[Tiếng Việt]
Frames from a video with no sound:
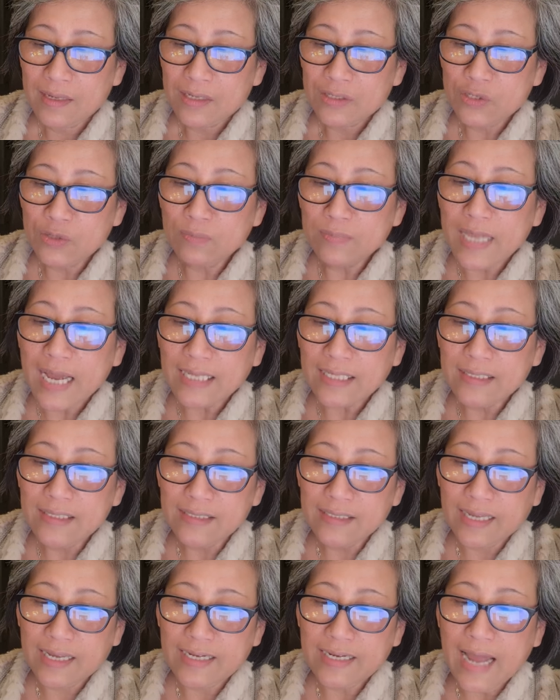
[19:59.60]
Chúng ta
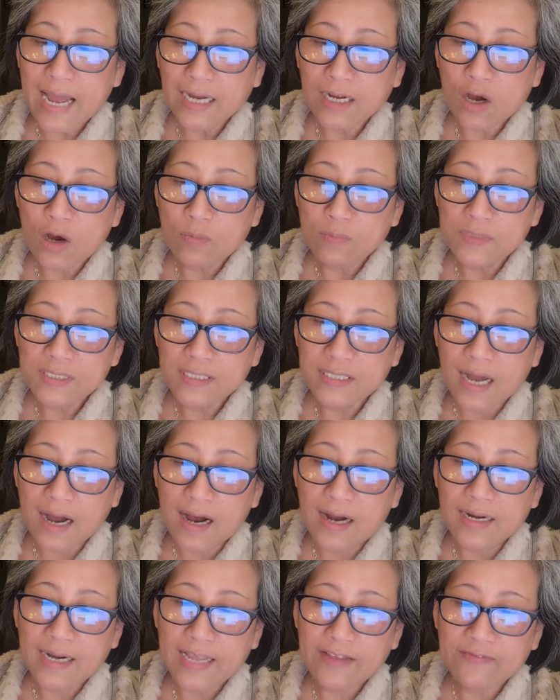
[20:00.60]
thường nghĩ đàn ông
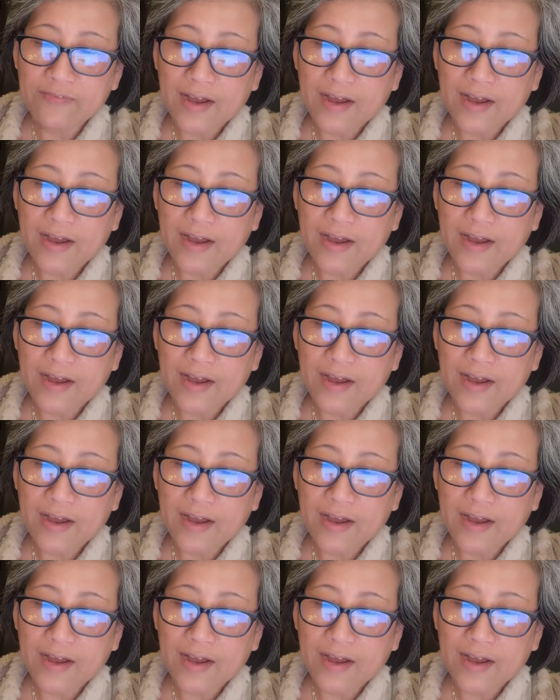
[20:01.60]
sợ lấy